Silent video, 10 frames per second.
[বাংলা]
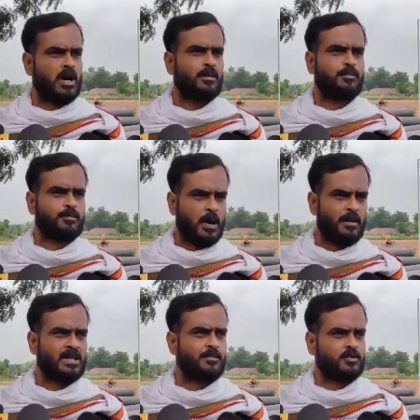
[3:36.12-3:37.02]
লোকাল
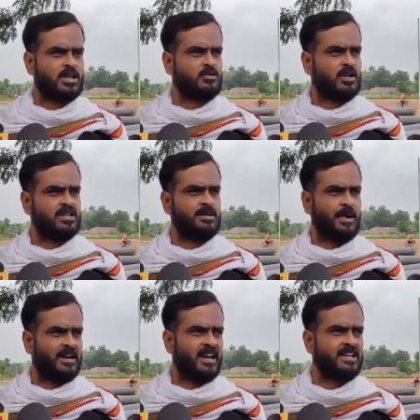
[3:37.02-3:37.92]
আমাদের প্রশাসন আছেন
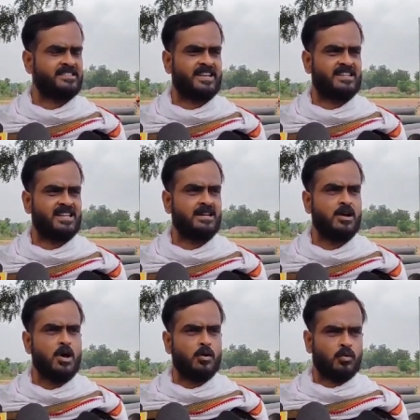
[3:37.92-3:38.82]
ফাঁড়ির আইসি আছেন
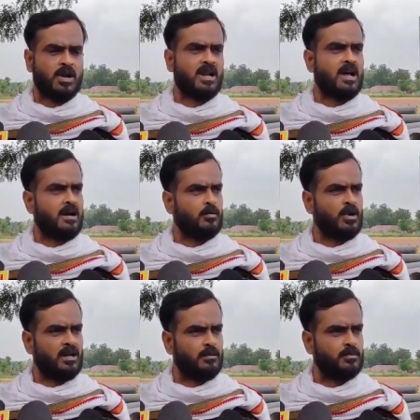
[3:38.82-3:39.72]
ওনারা
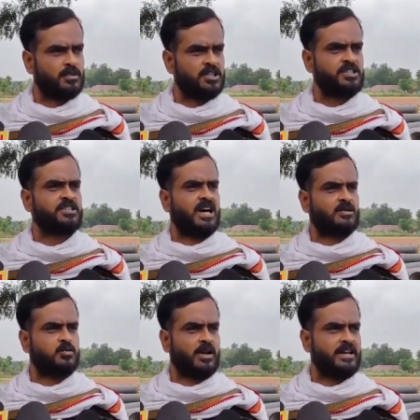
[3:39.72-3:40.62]
ওনার দৃষ্টিতে
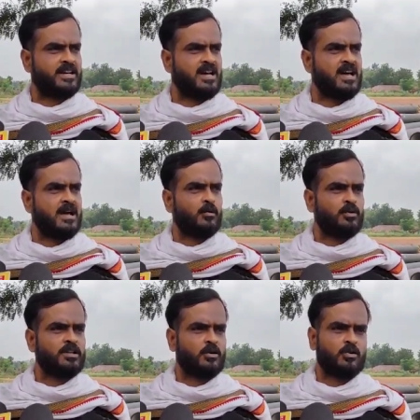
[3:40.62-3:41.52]
আসুক এইটা
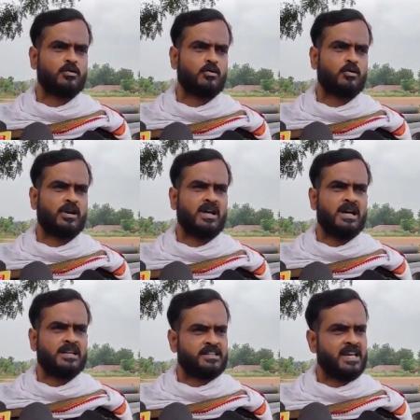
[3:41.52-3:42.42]
উনি তদন্ত করে
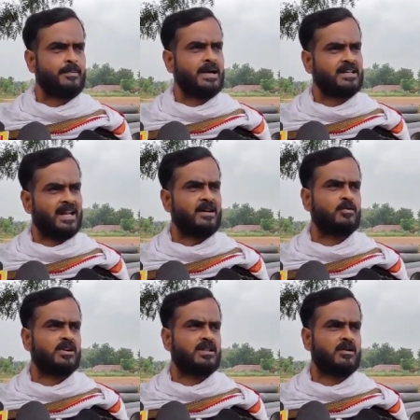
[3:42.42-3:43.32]
যে বা যারাই
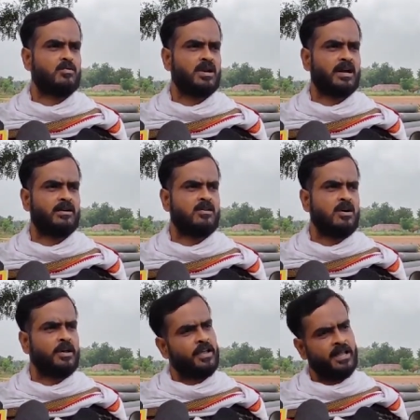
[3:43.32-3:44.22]
করে থাকুক না কেন
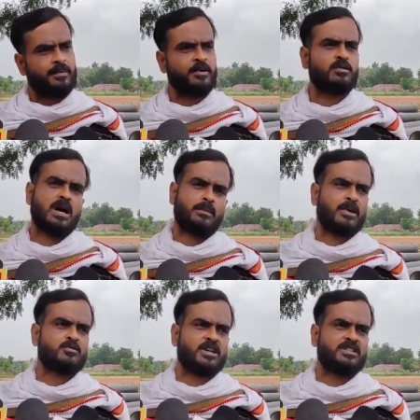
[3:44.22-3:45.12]
এর বিরুদ্ধে
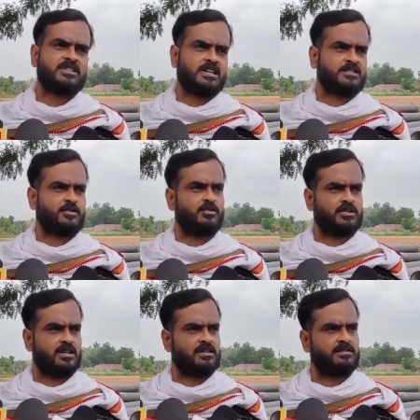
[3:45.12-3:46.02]
আমরাও চাইছি শাস্তি হোক
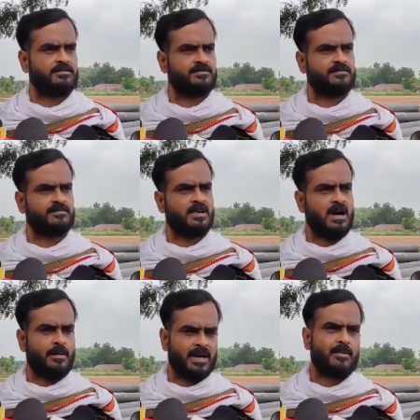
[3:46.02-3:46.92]
আপনার নাম
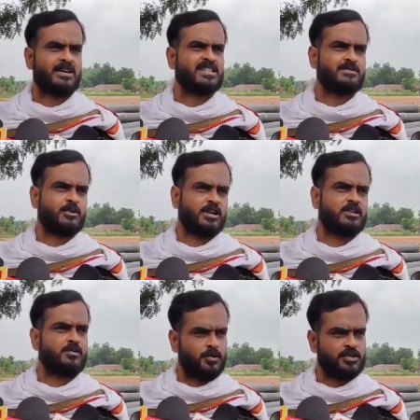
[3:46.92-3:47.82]
আমার নাম আশিস
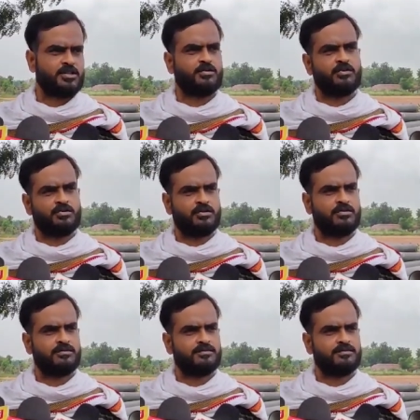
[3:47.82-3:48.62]
ভট্টাচার্য পঞ্চায়েত সদস্য